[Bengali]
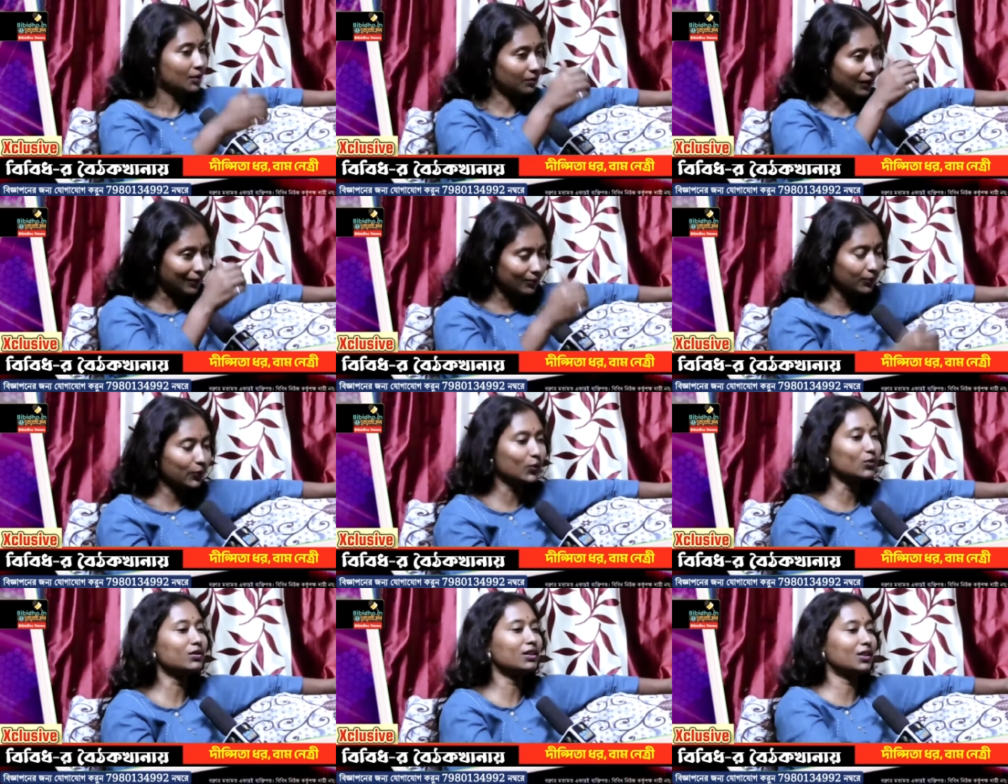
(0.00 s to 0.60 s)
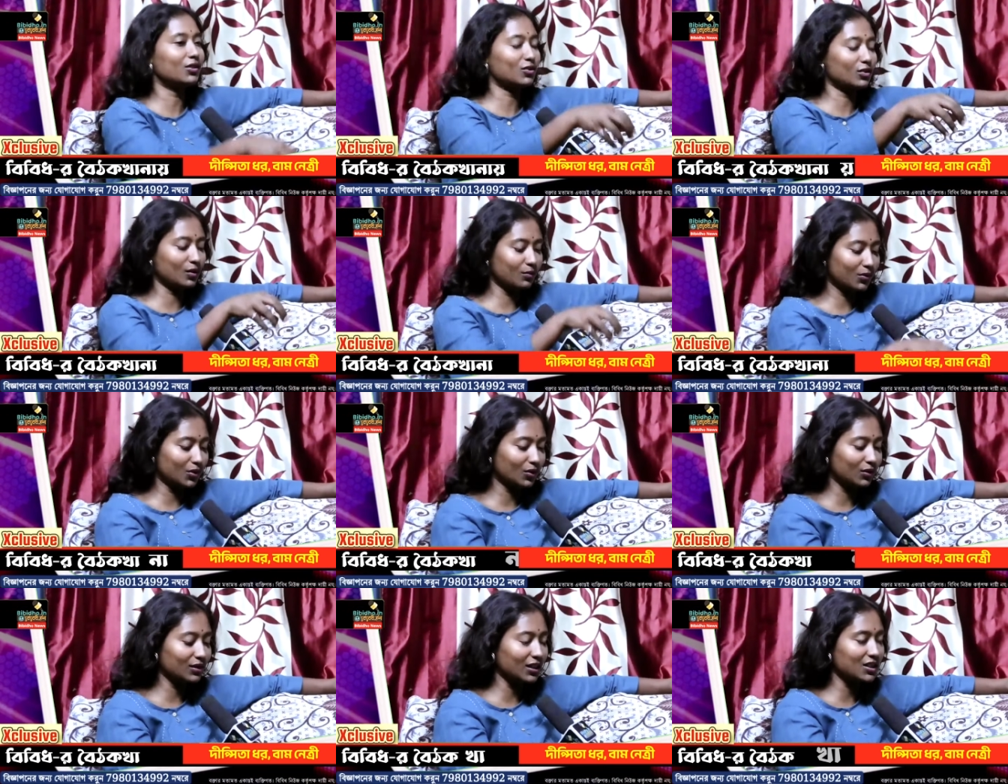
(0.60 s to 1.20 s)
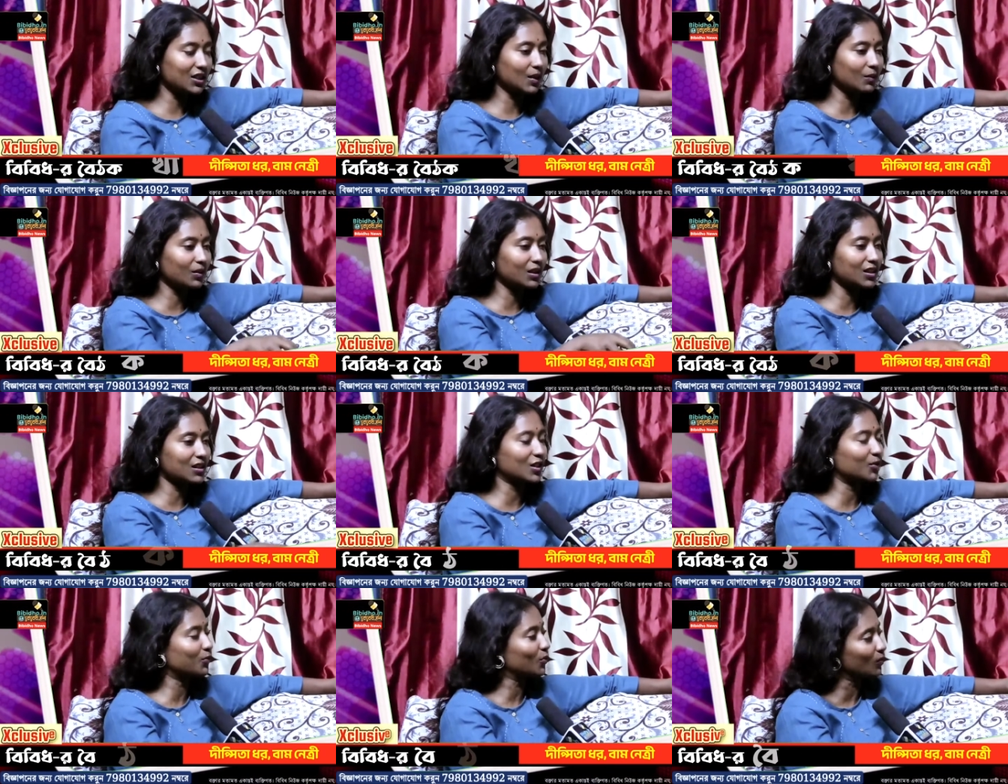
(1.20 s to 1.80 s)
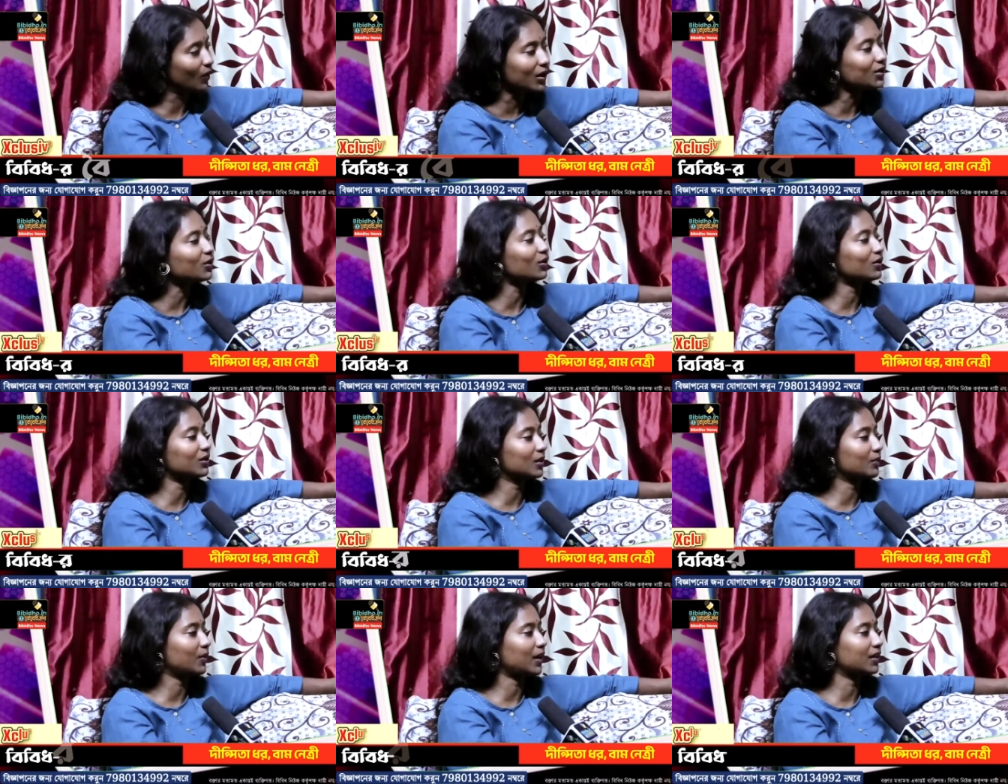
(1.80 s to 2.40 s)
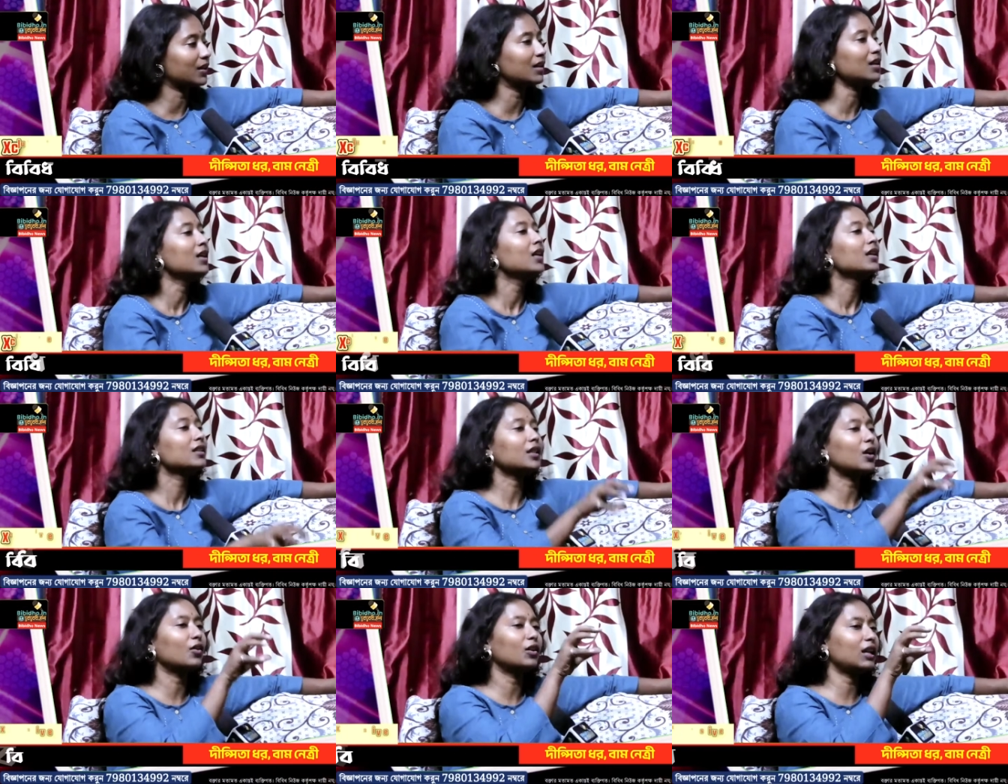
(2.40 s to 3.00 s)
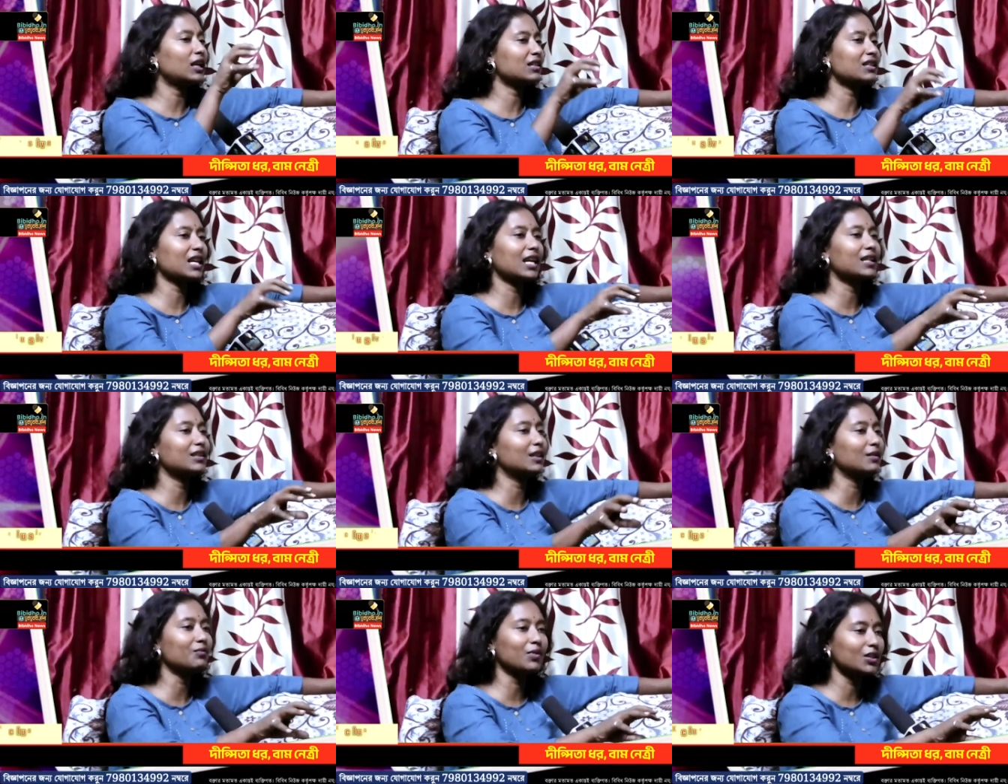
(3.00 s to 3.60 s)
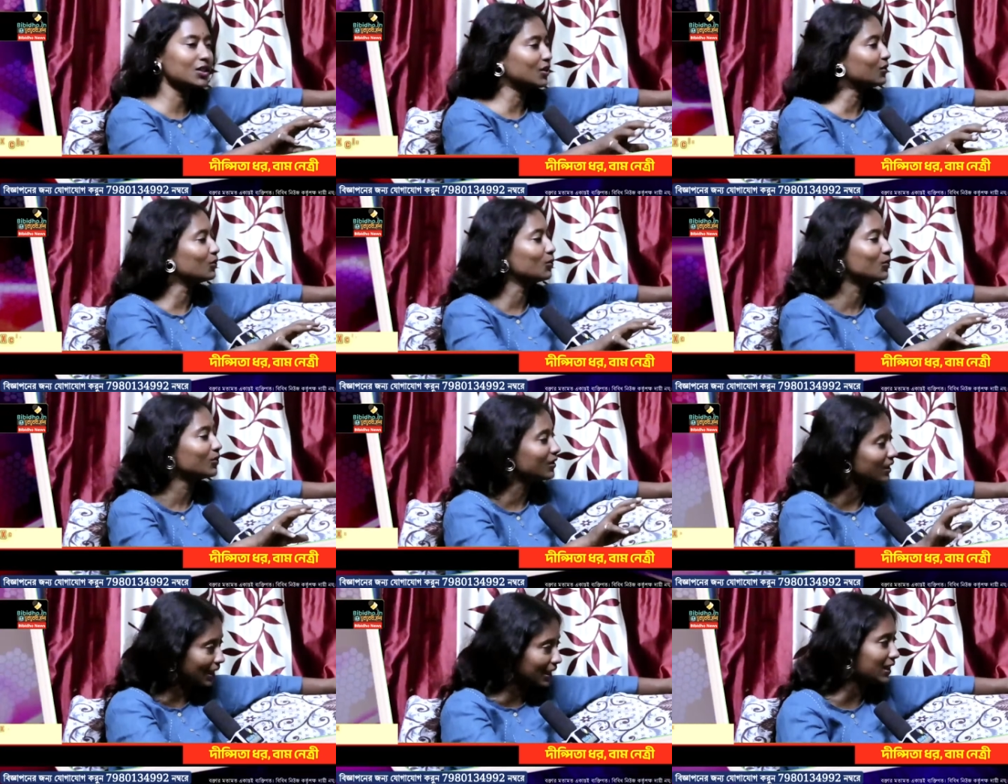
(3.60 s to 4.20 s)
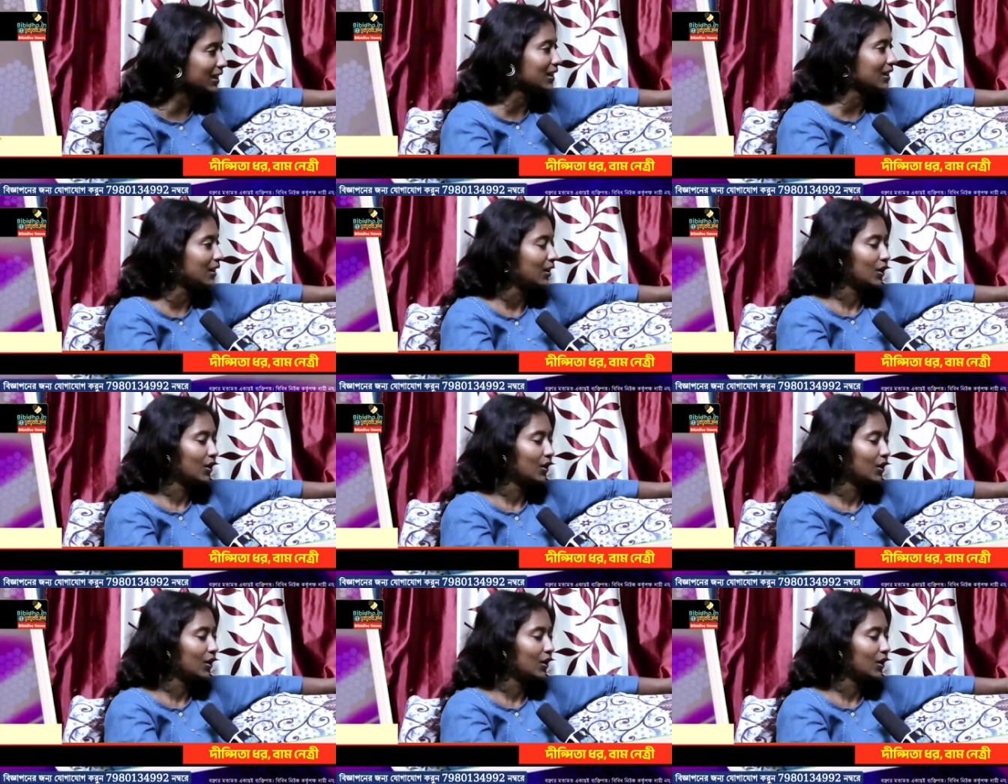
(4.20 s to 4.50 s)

বামপন্থীরা যদি বিরোধী হিসেবে নিজেদের প্রমাণ করতে পারেন তাহলে সেই দিন বেশি দূর নেই